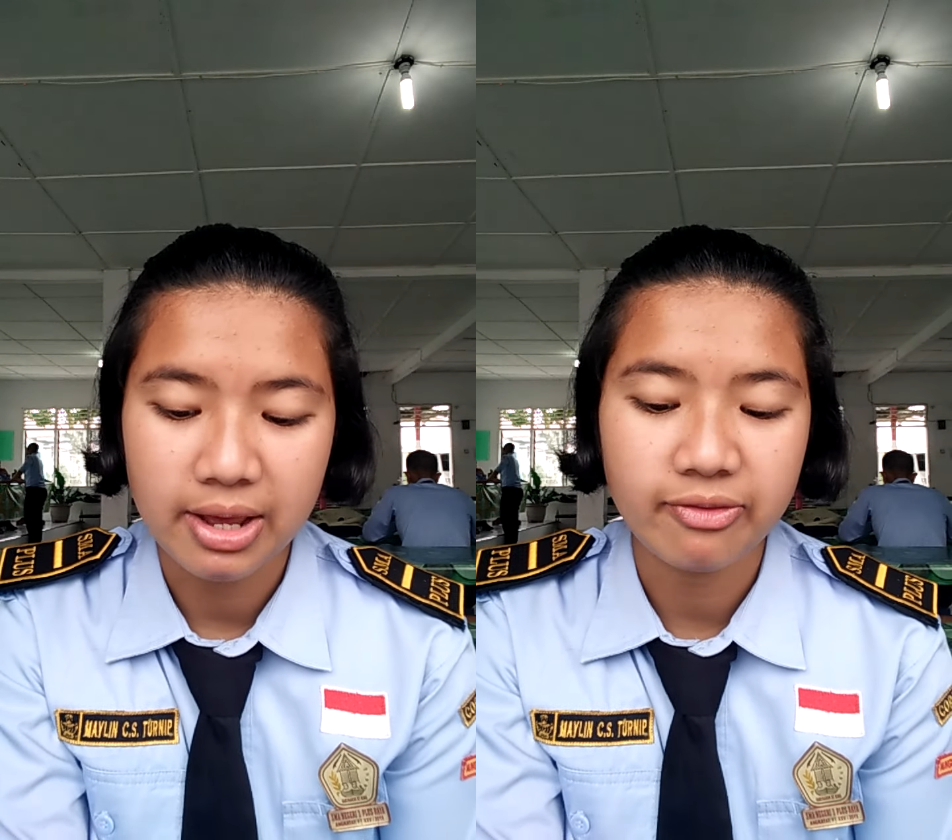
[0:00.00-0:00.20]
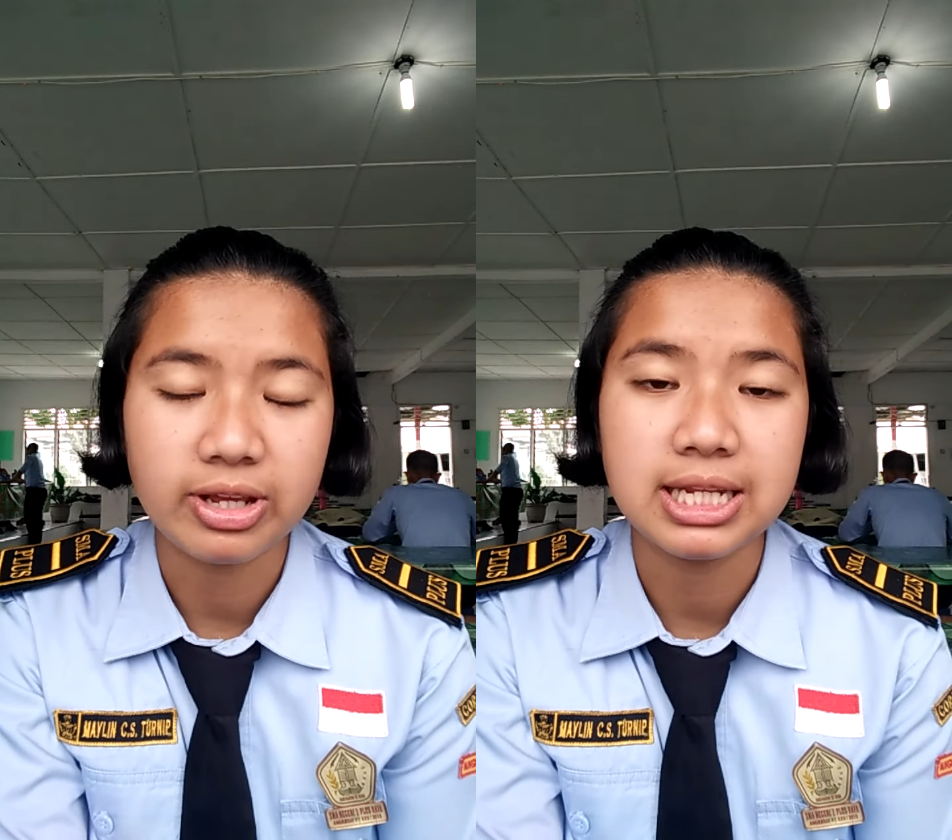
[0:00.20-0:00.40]

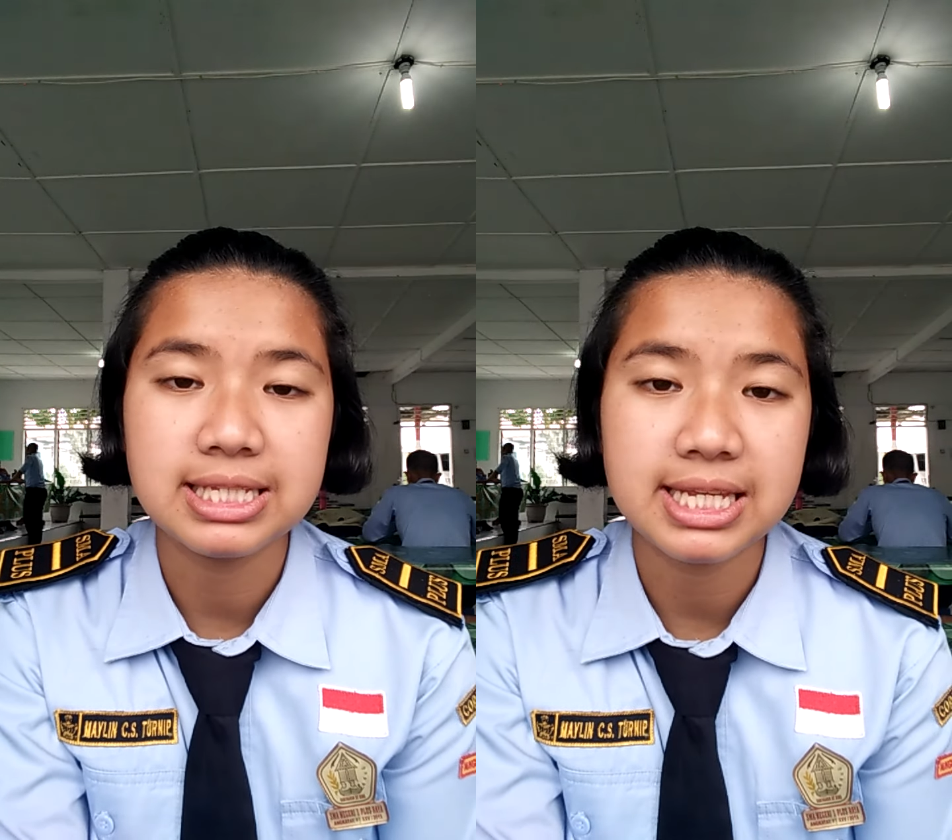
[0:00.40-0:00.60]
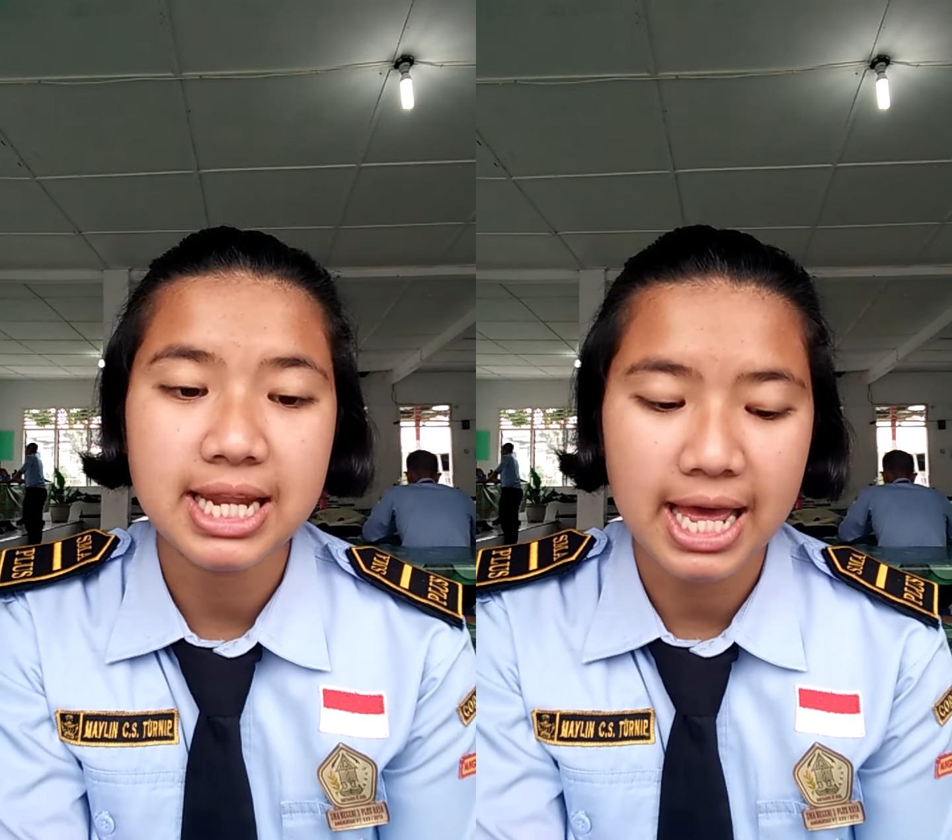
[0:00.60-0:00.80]

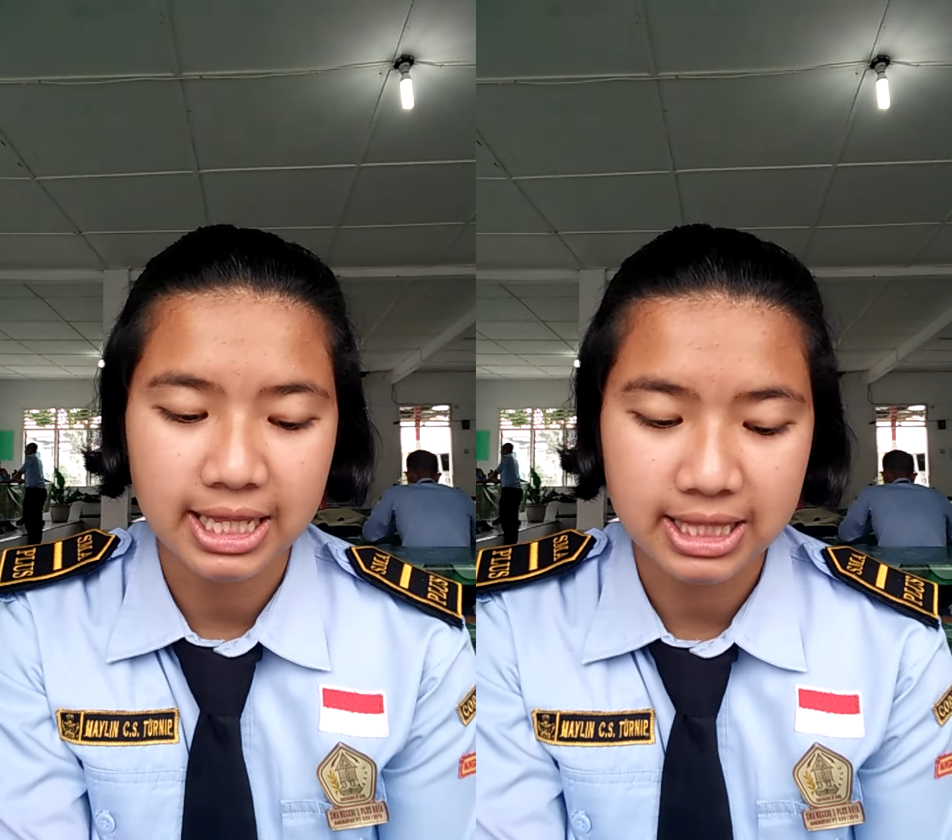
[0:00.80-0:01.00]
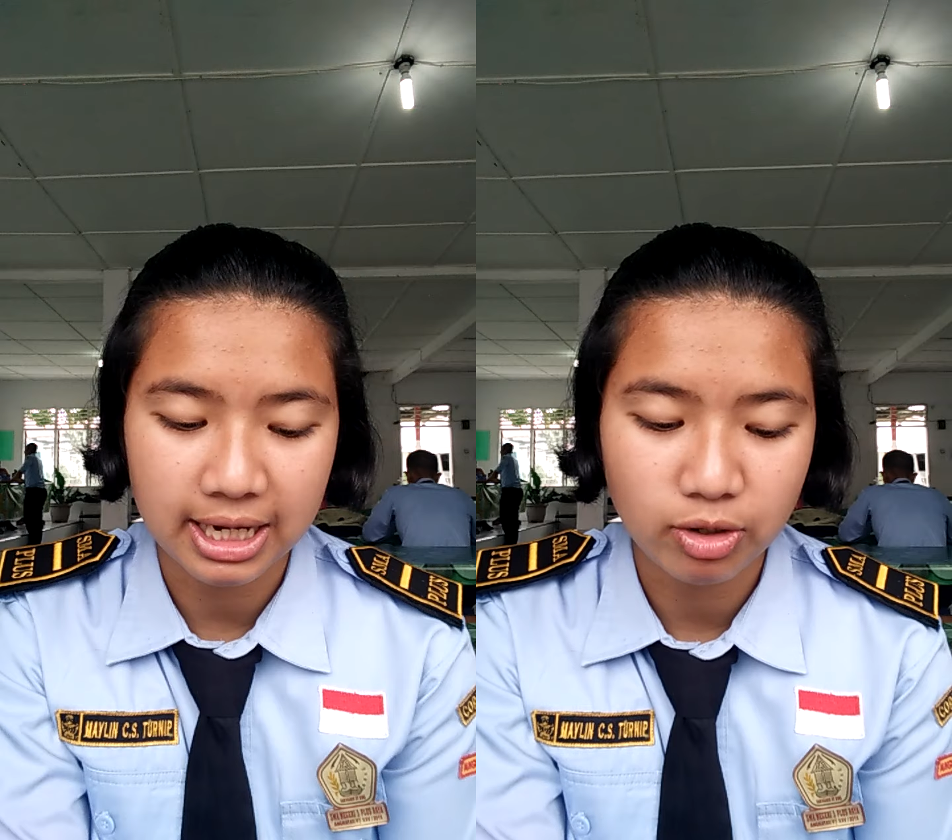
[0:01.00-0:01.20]
definisi
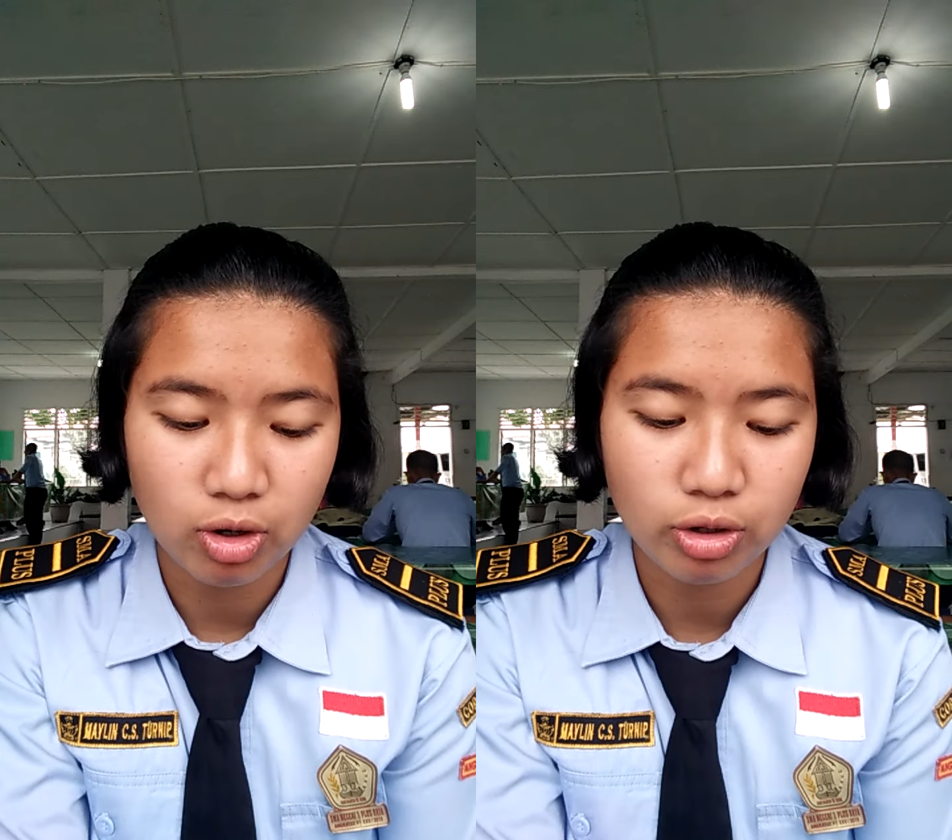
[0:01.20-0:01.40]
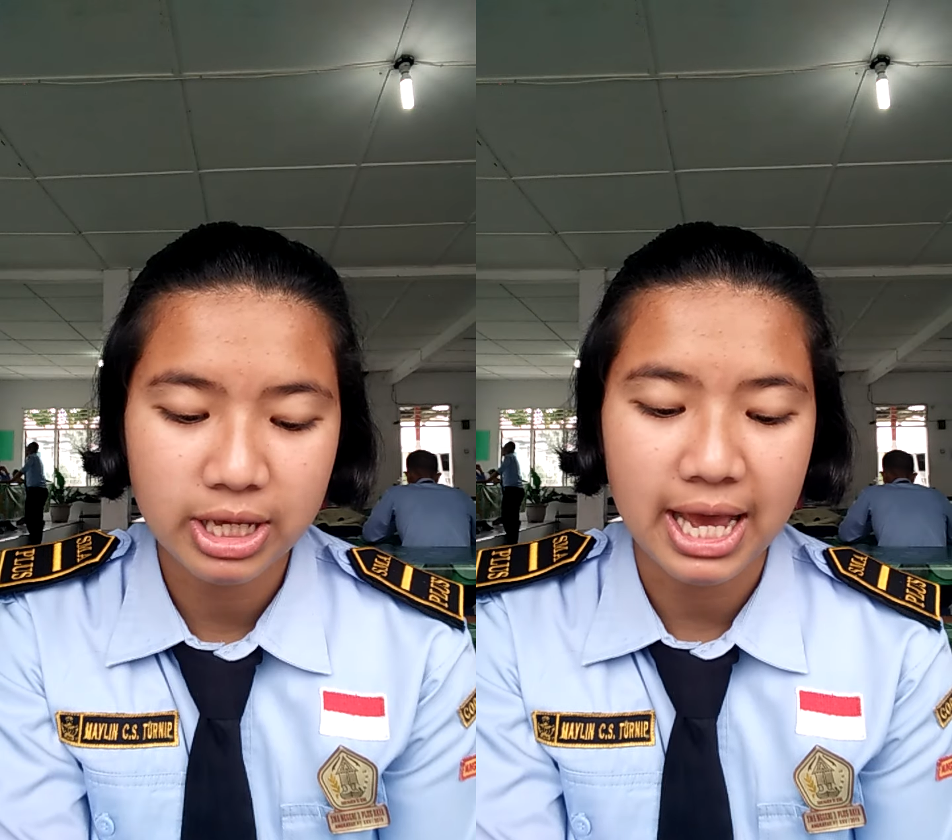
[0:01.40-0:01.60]
dari
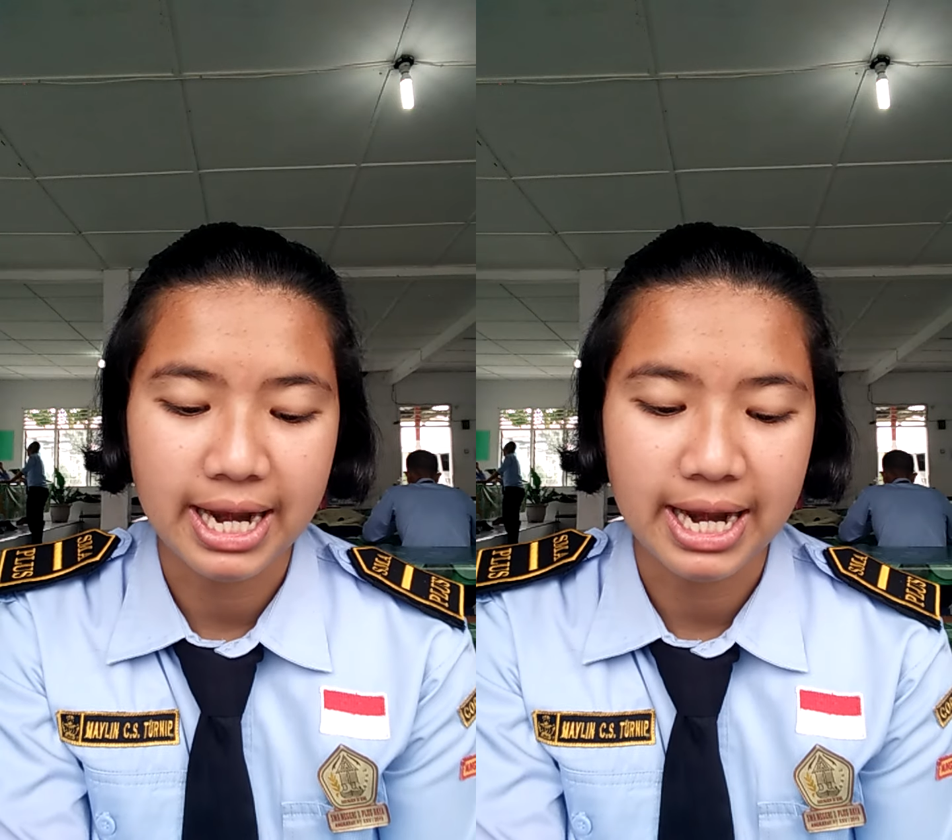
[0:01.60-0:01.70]
teknologi